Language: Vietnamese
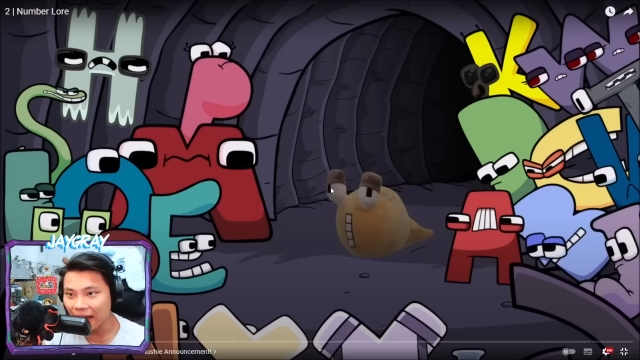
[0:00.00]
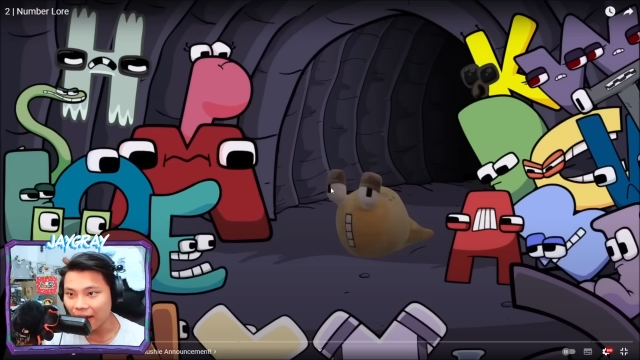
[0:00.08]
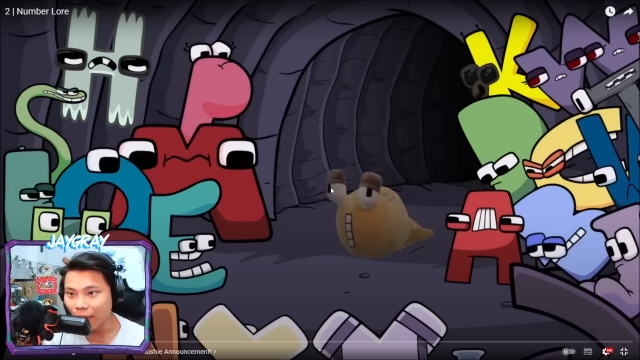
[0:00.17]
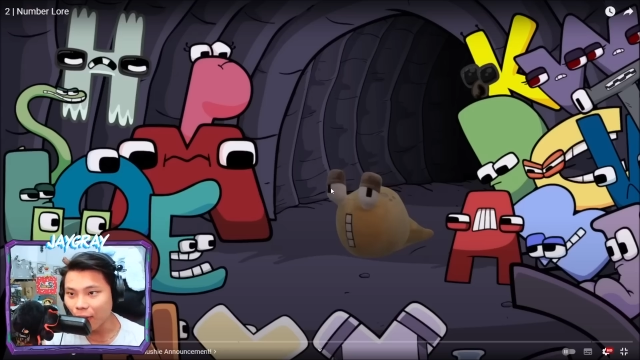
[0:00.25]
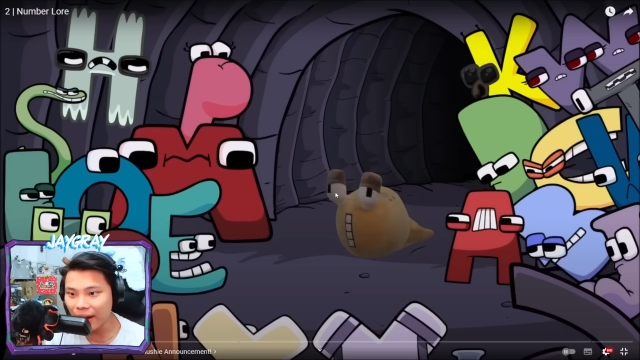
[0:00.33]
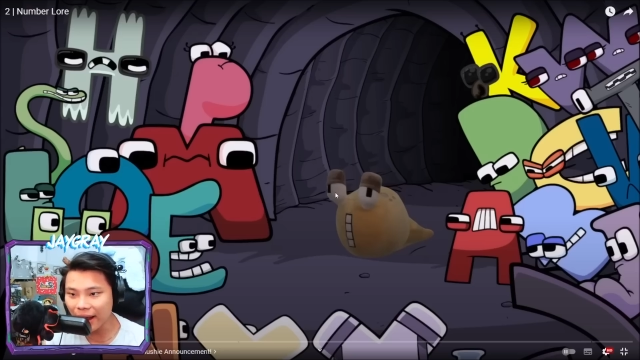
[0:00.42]

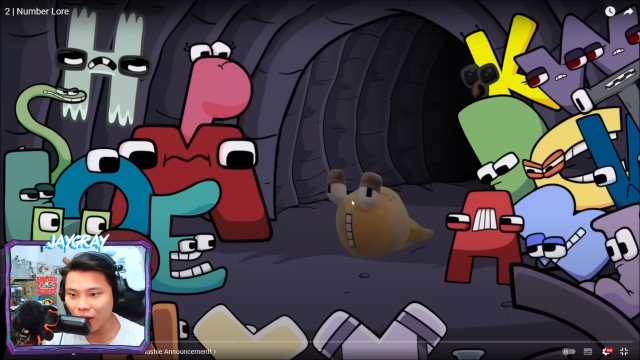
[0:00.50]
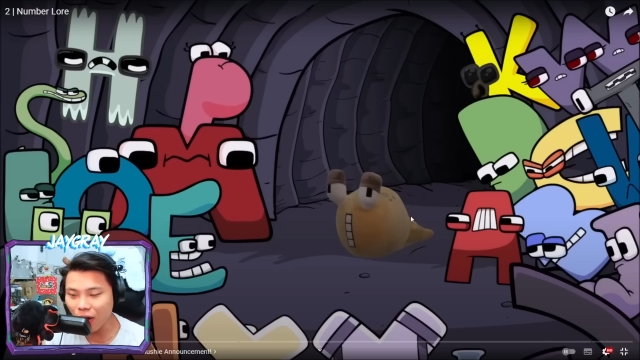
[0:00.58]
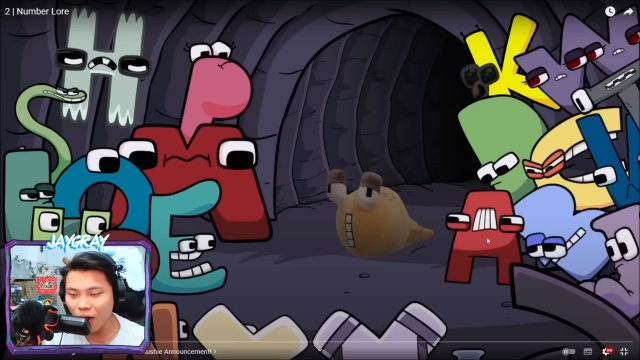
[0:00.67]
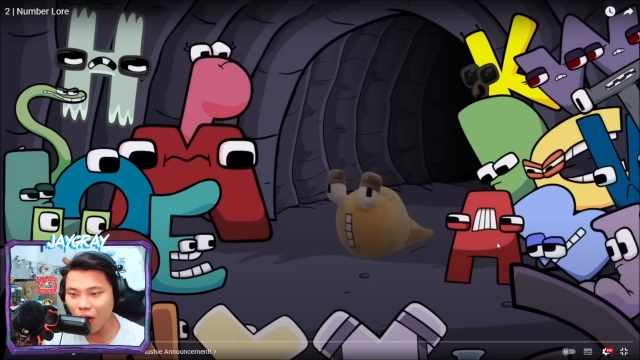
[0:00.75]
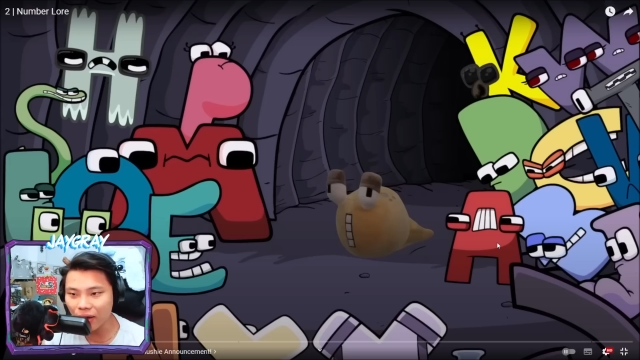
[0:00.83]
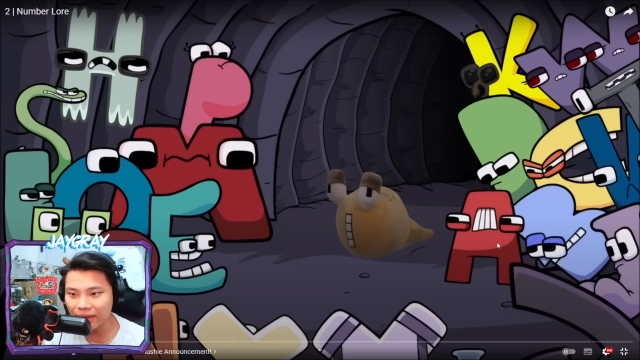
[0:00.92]
Ủa đây có
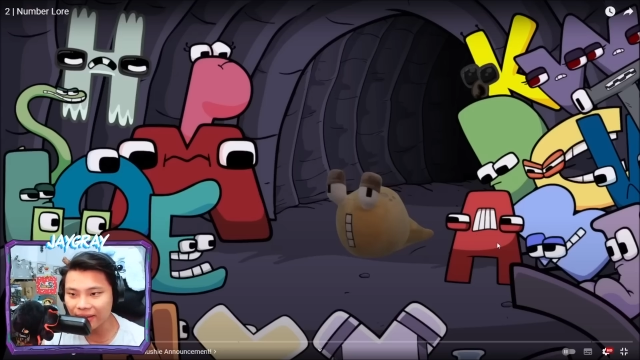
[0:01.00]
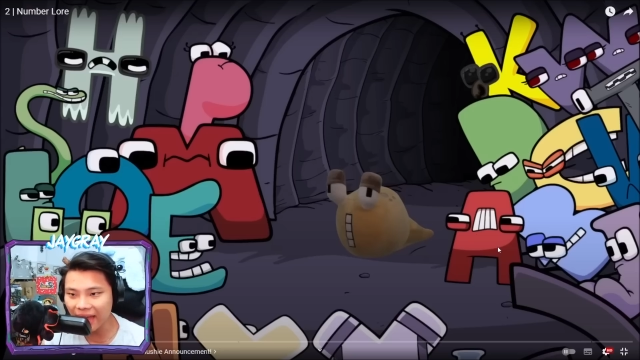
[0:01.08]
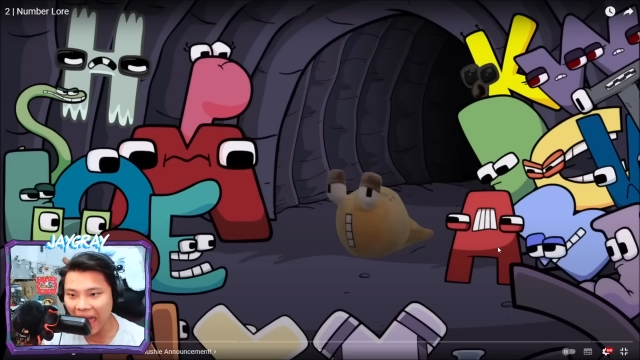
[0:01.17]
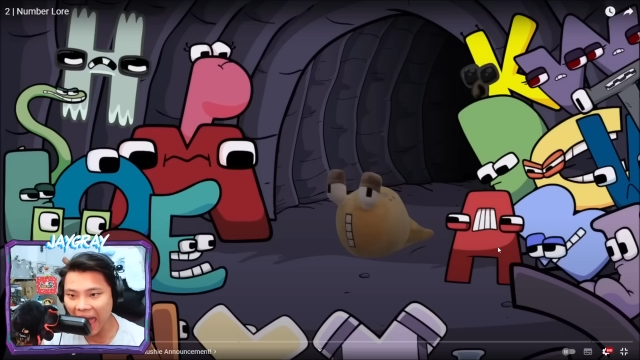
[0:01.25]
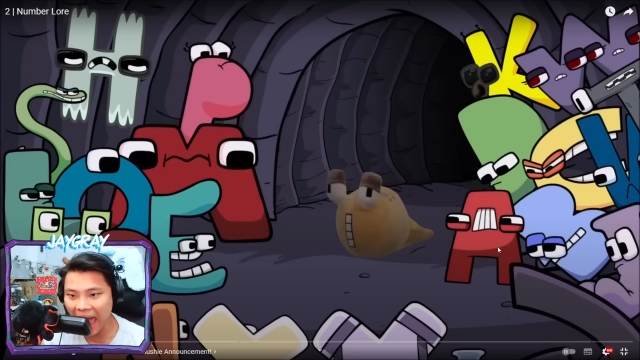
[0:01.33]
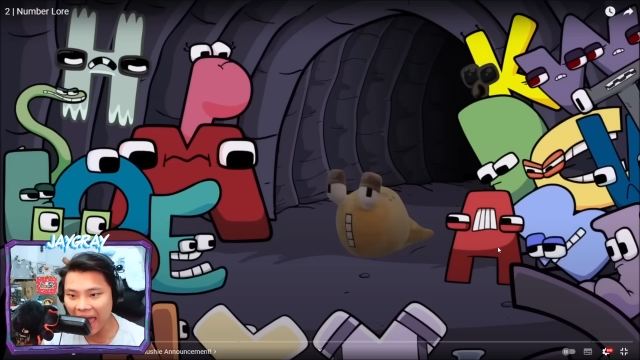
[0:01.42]
con chữ
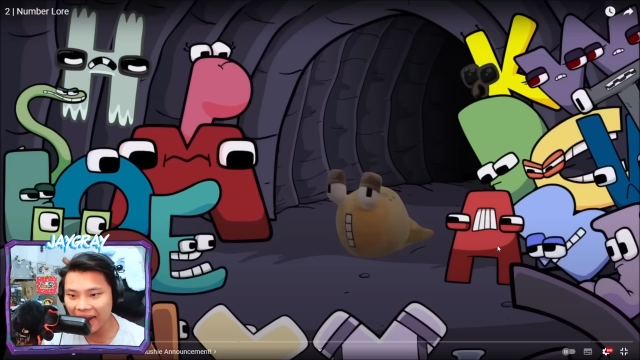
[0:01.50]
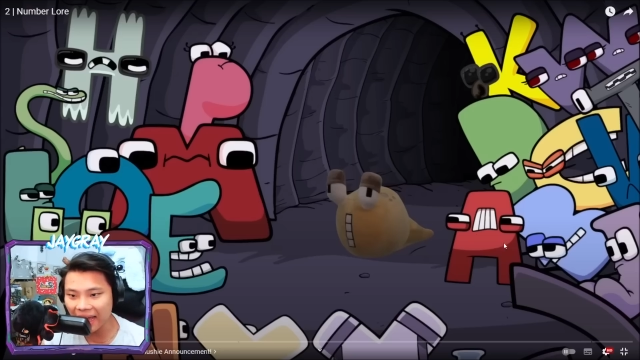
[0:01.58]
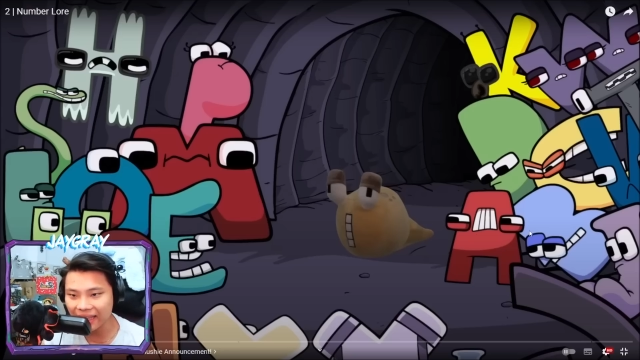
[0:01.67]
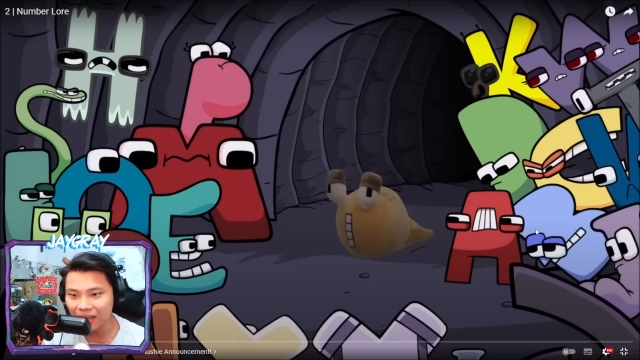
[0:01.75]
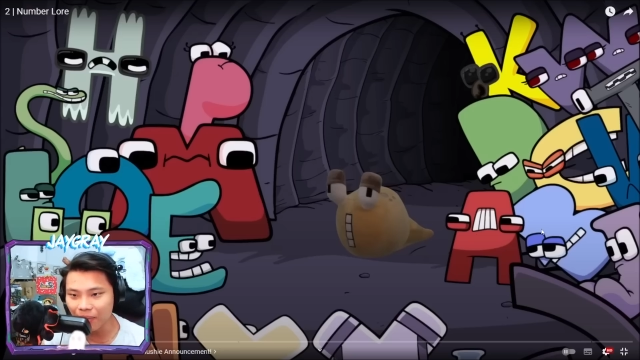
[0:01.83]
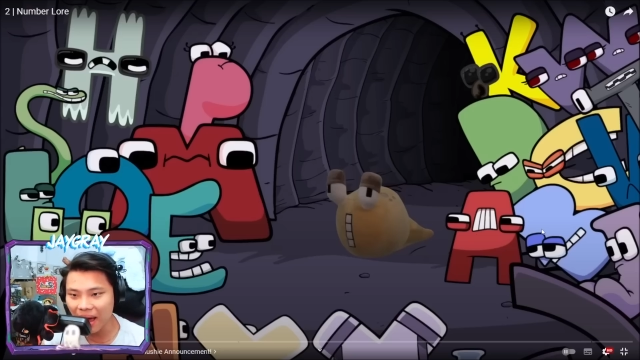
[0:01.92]
A nè,
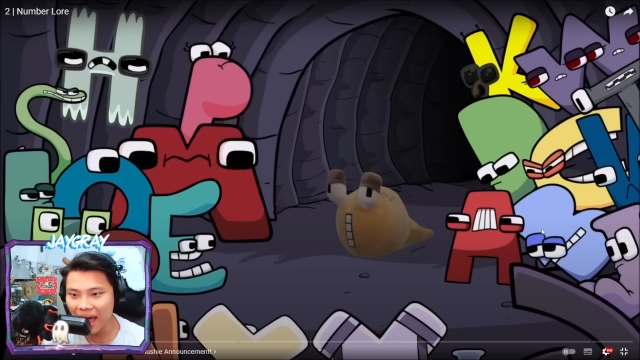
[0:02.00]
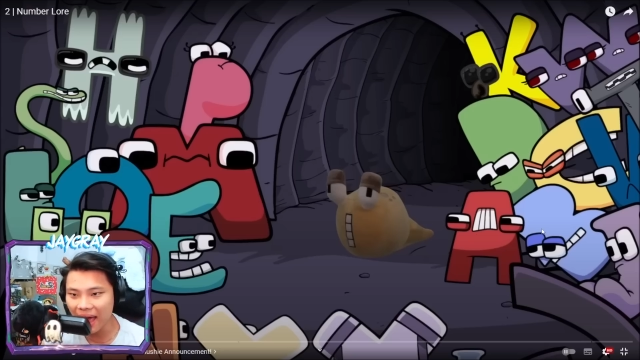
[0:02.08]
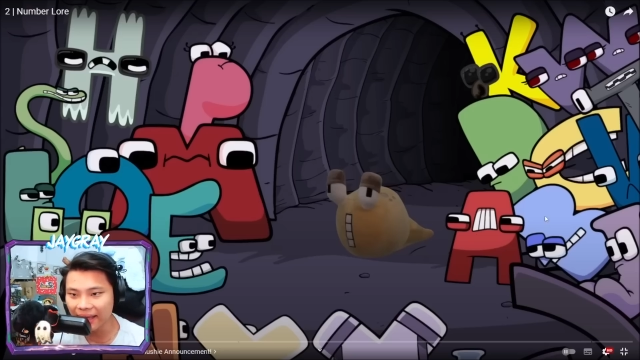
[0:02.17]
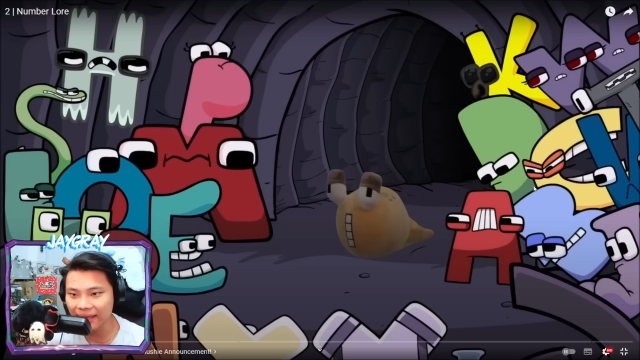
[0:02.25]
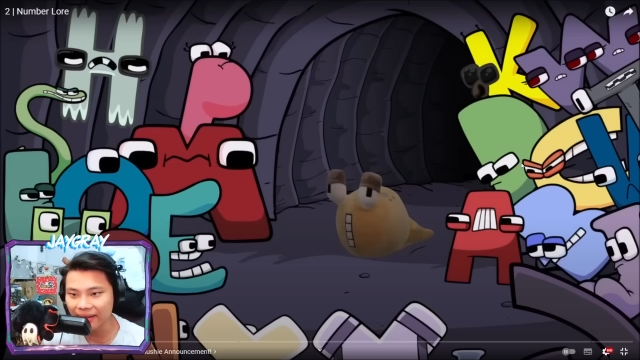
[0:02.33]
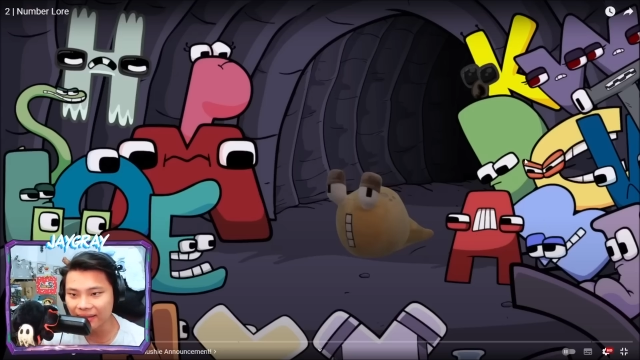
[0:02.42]
chữ B,
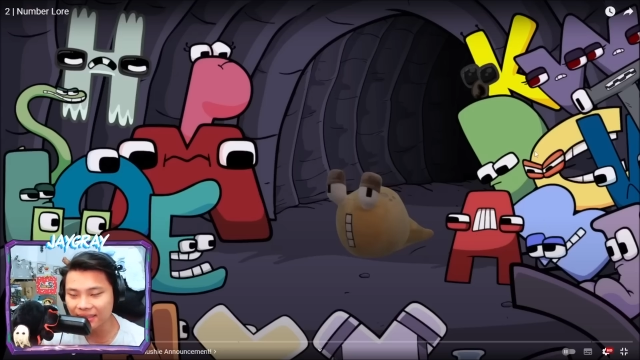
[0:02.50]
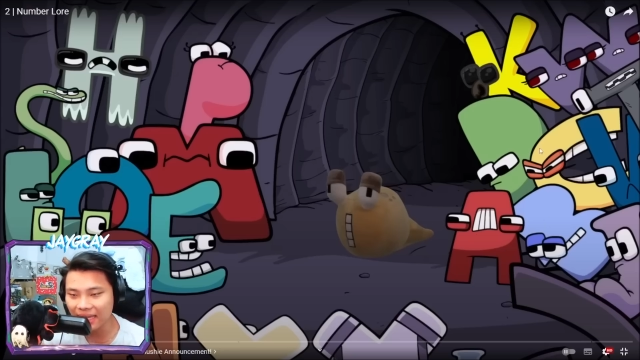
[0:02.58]
chữ C,